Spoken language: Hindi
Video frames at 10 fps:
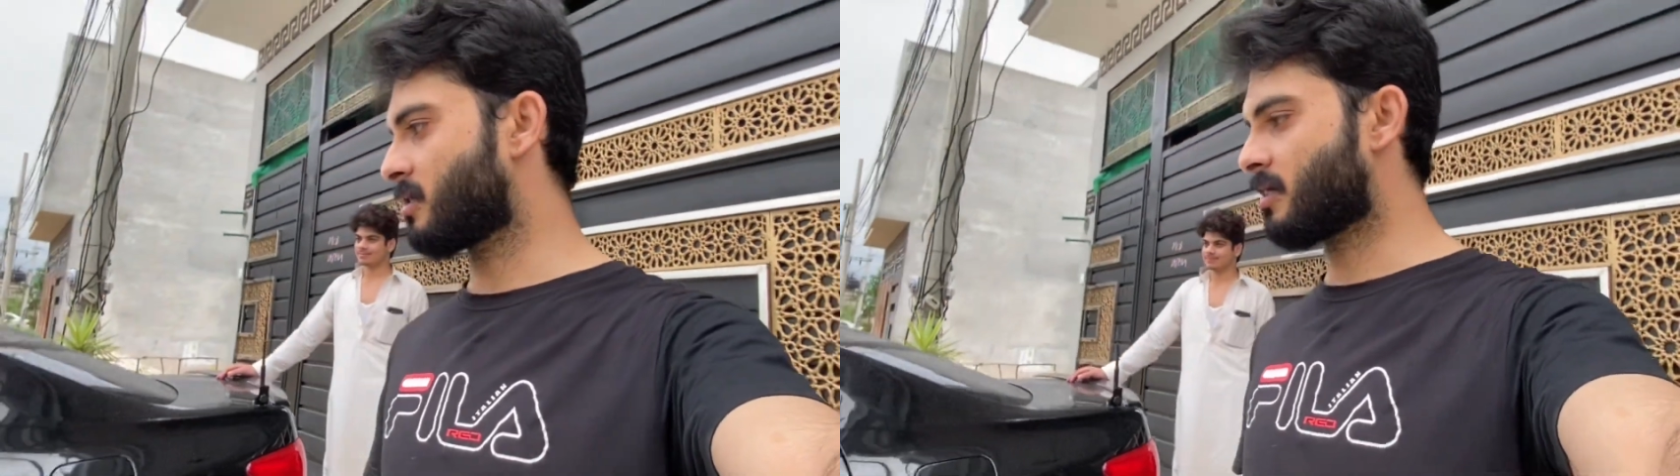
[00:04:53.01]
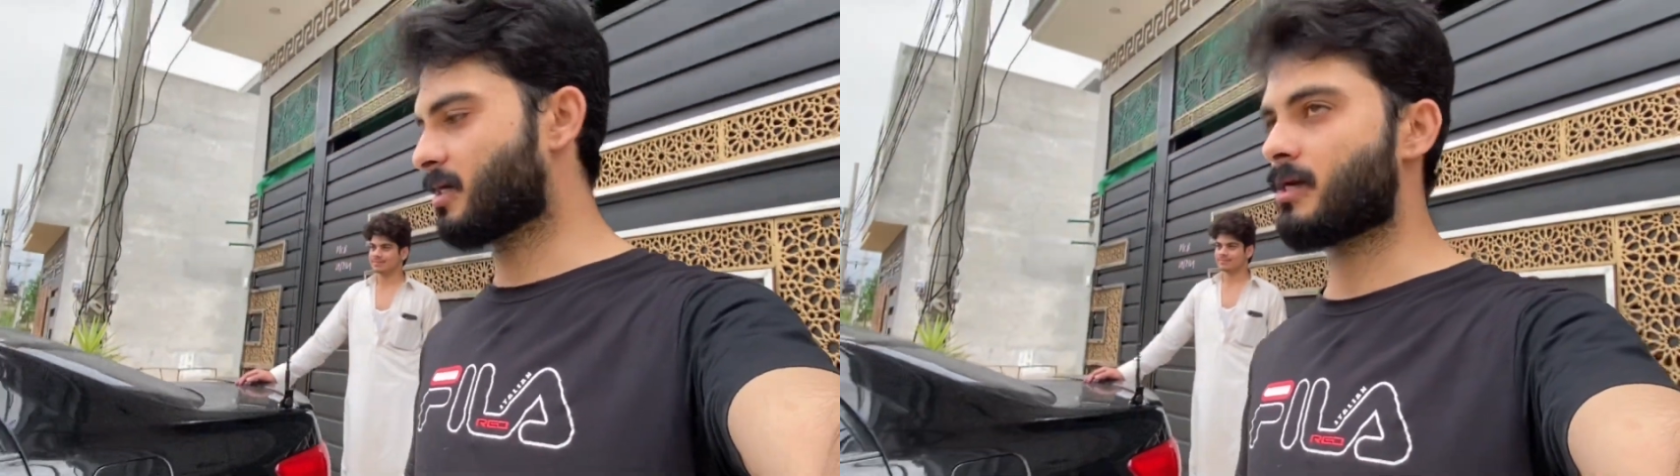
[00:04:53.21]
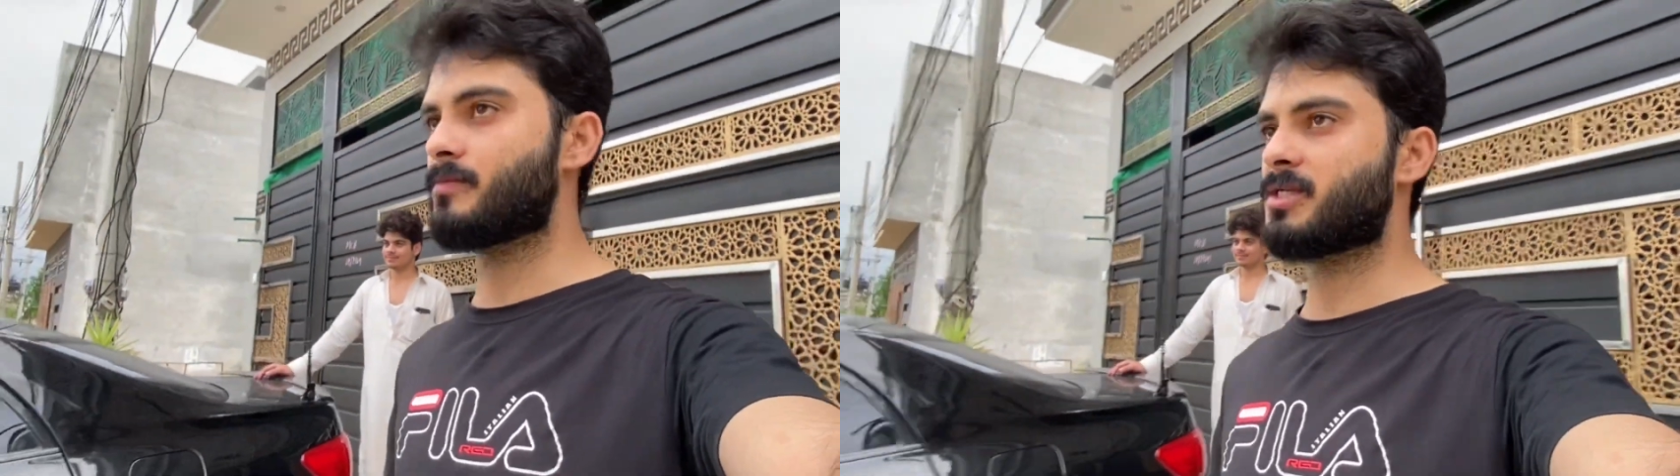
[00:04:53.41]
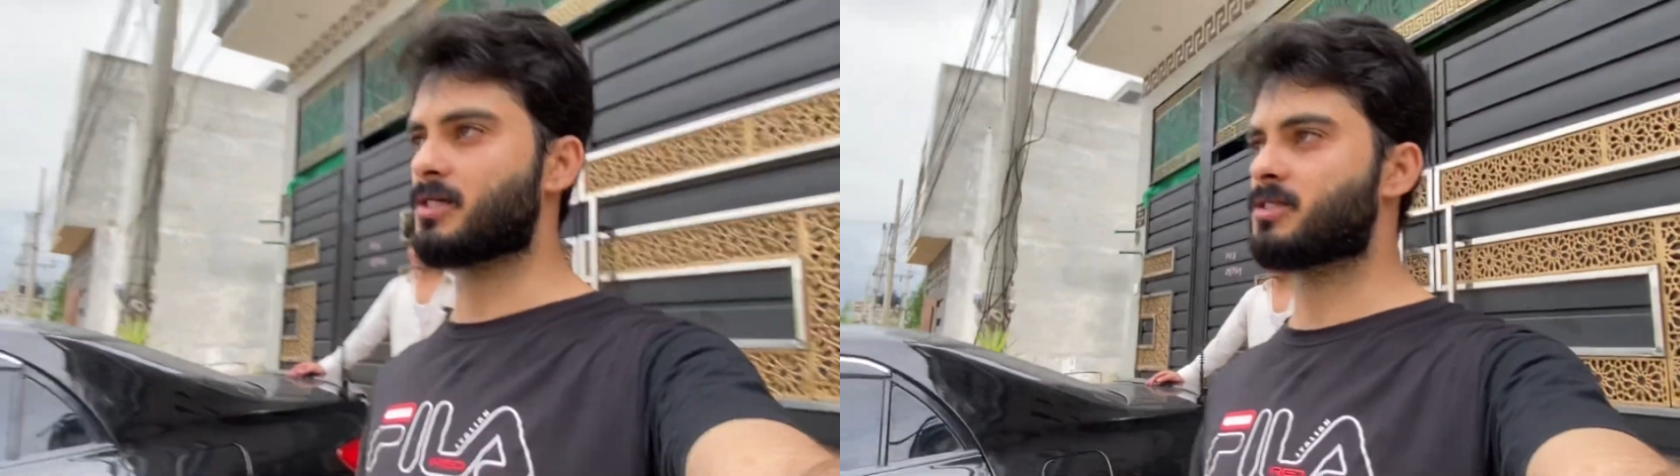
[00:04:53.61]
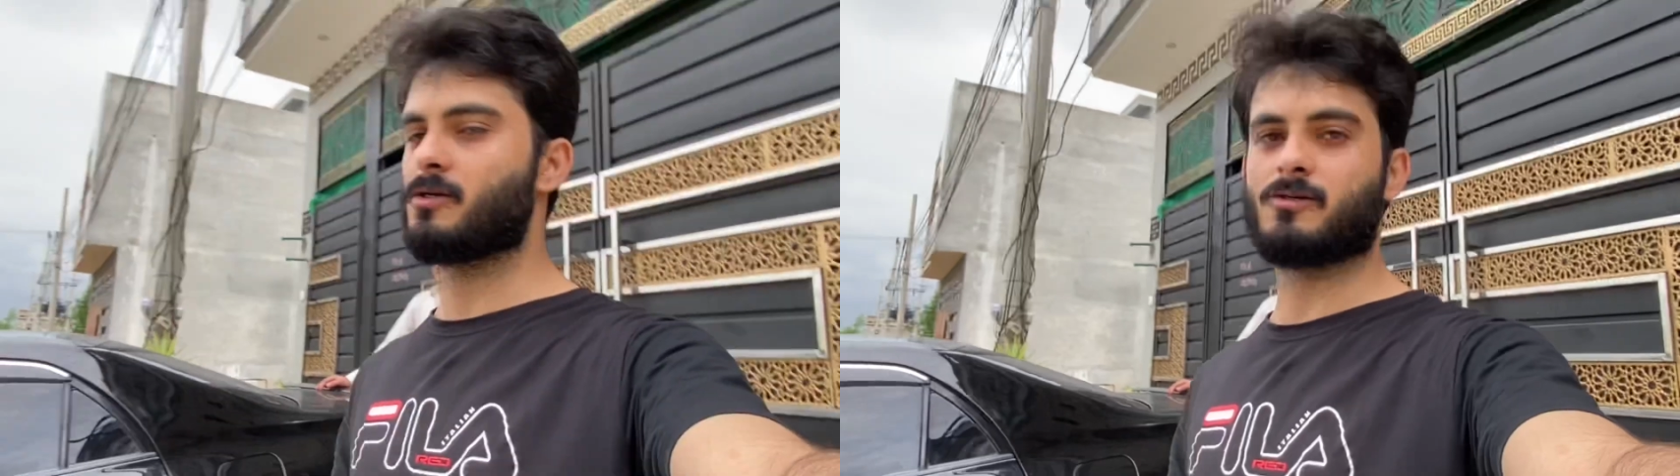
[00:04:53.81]
अगर अभी तक
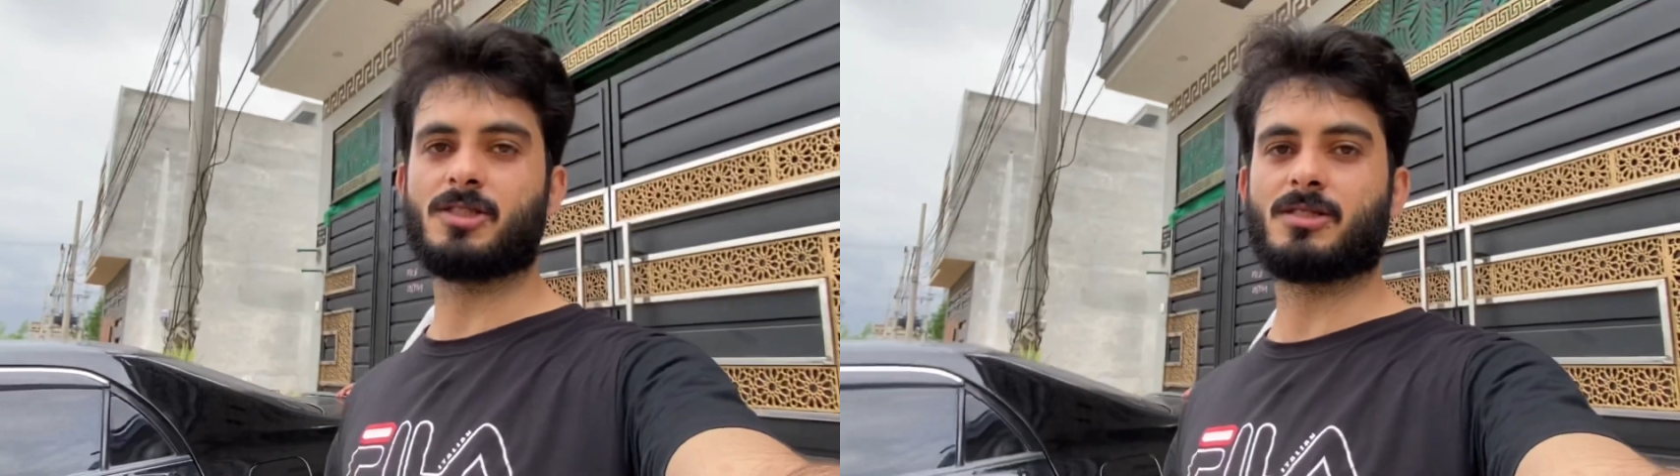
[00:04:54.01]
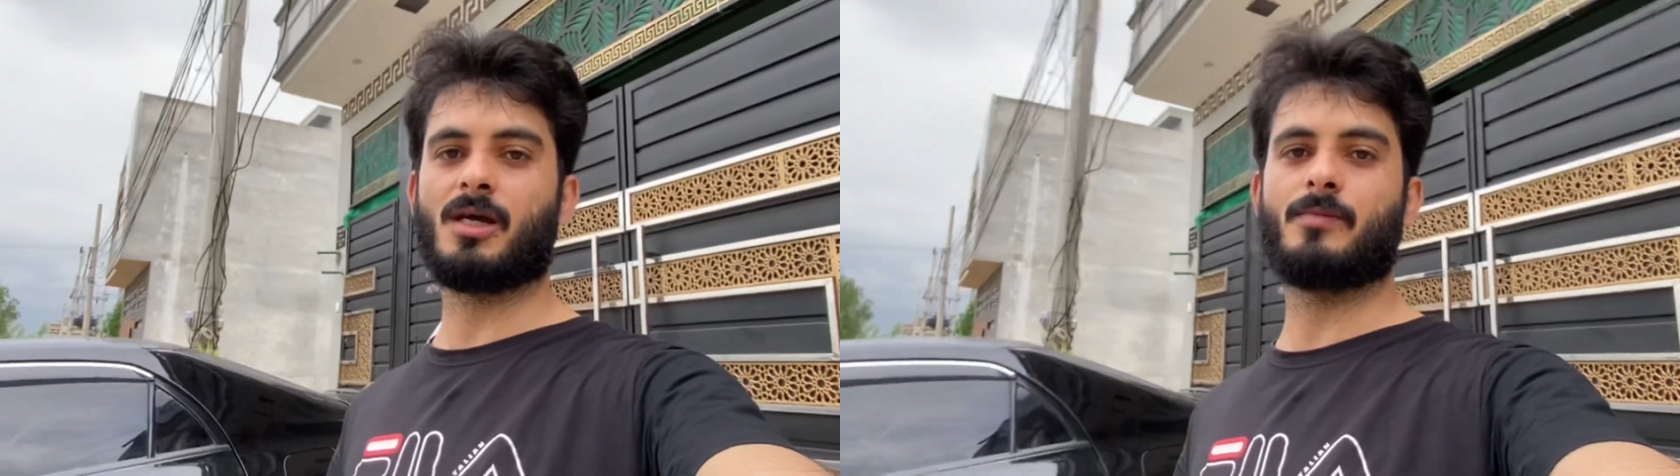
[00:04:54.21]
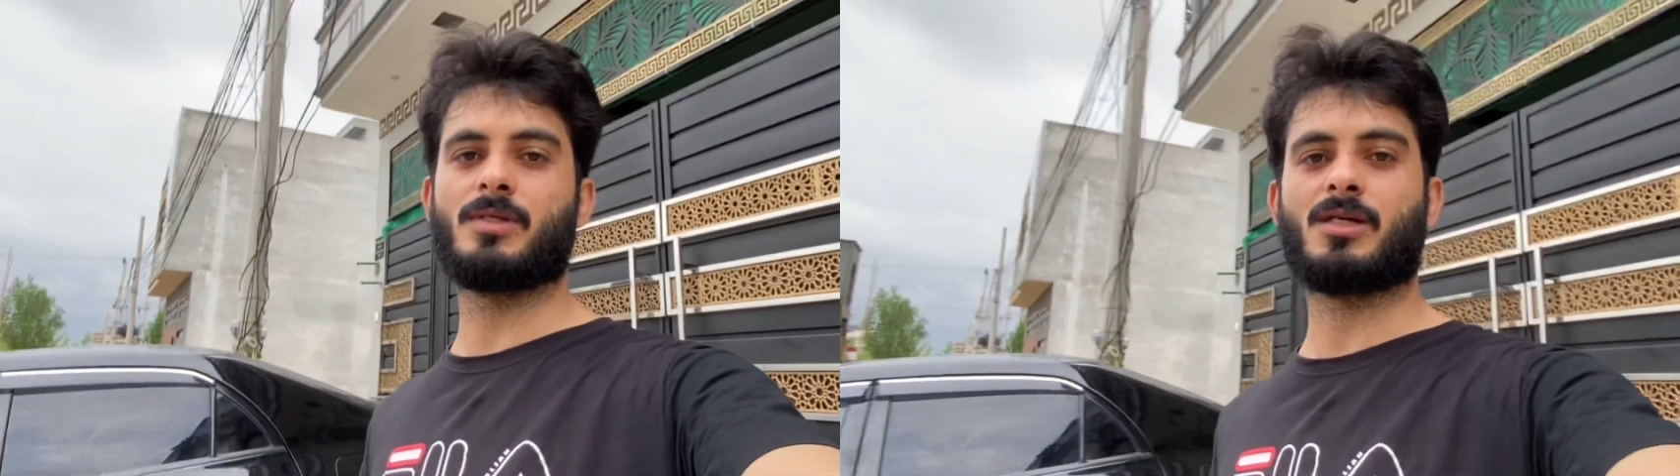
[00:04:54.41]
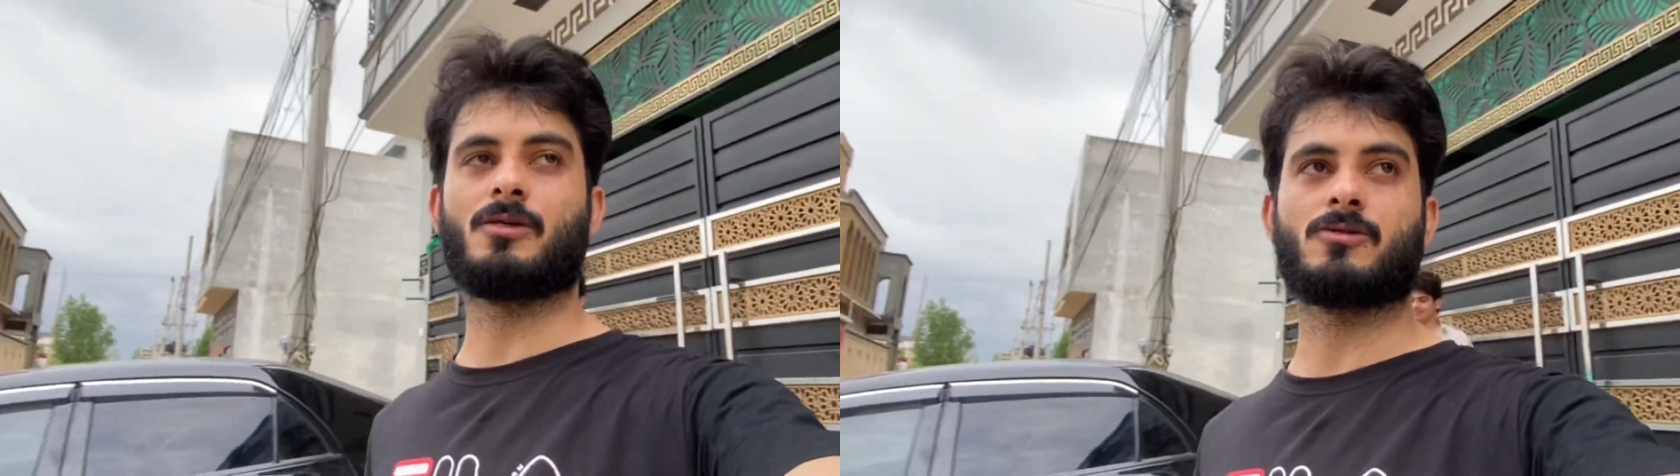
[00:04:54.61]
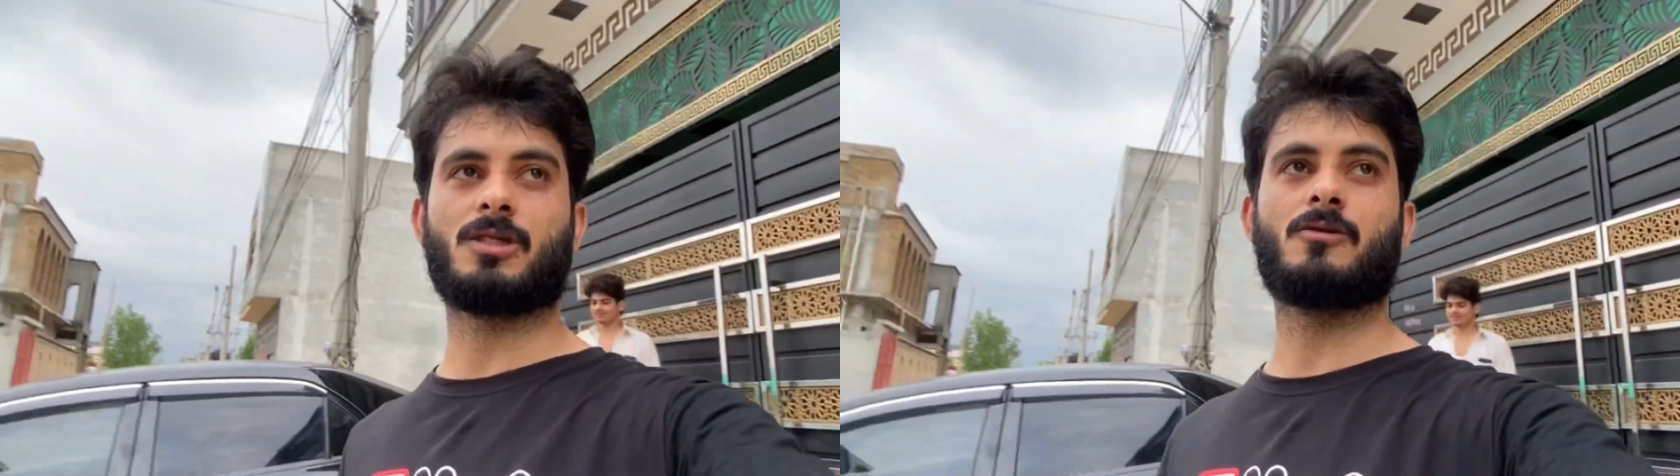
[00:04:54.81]
चैनल को सब्सक्राइब नहीं किया
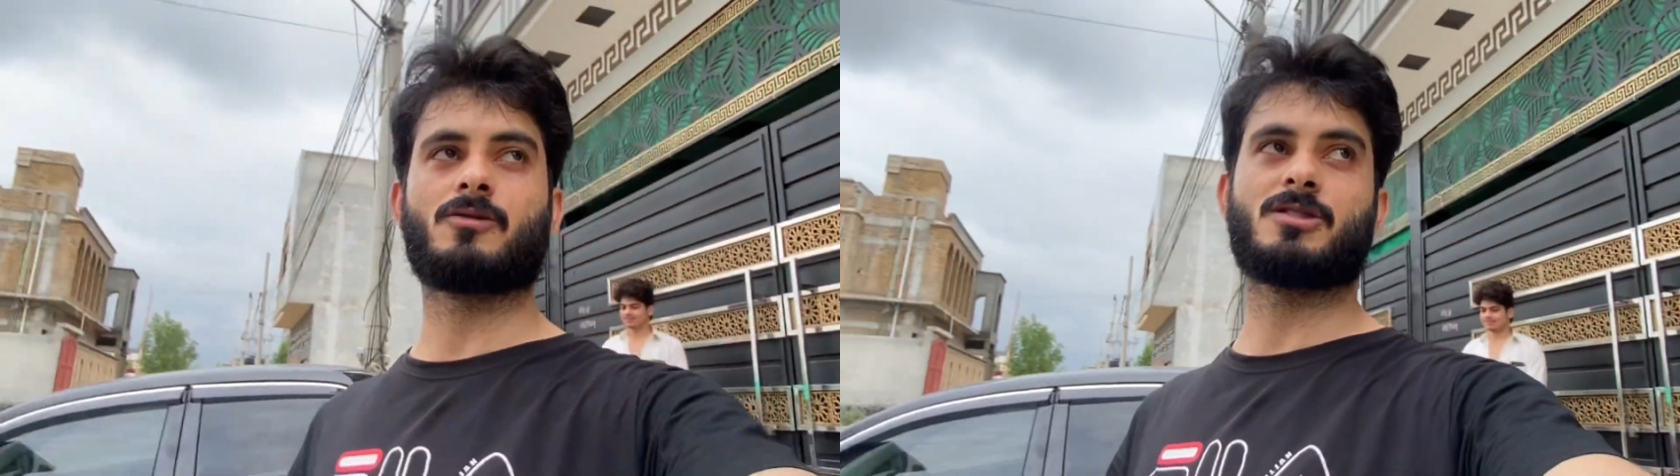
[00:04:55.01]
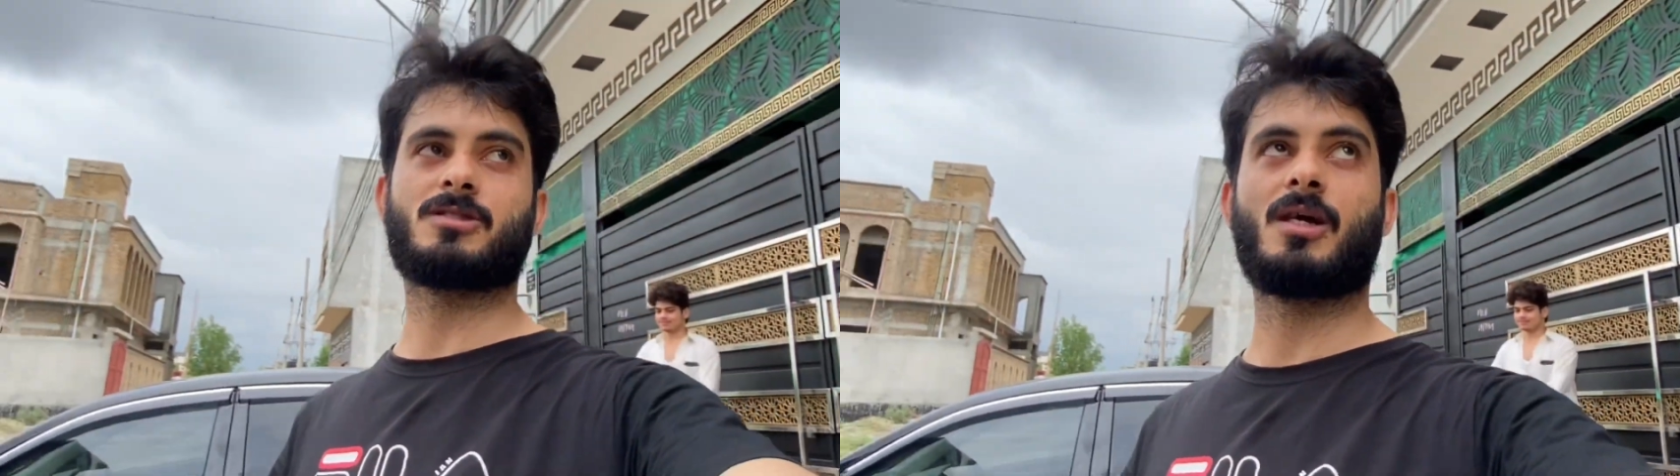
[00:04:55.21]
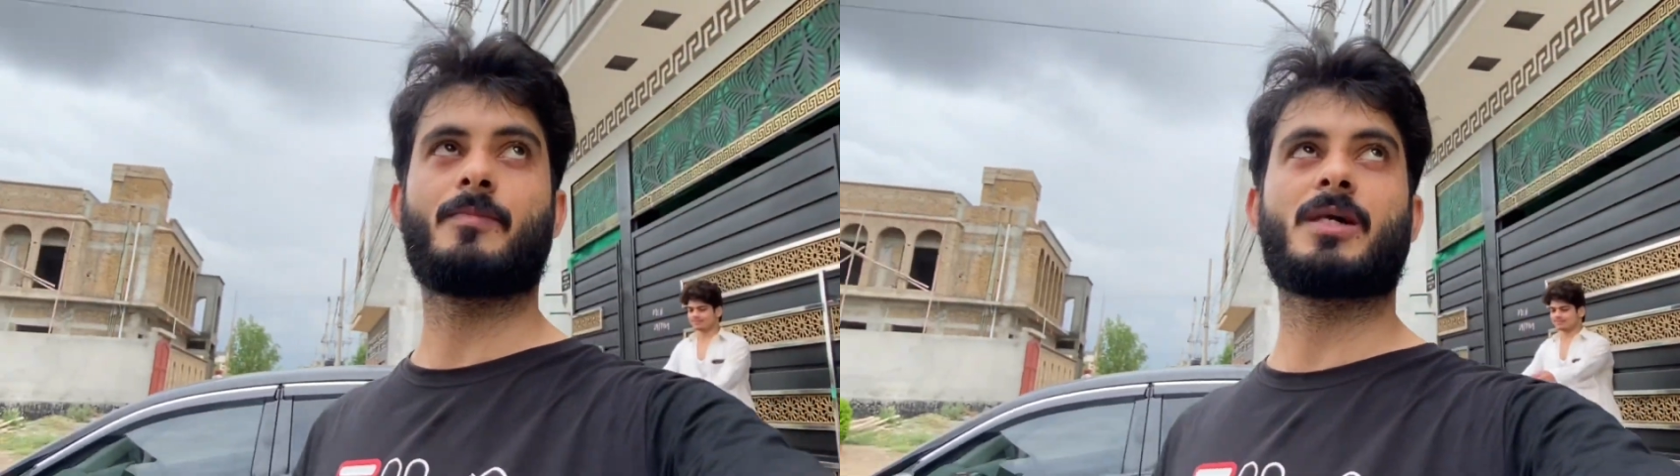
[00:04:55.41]
तो चैनल को सब्सक्राइब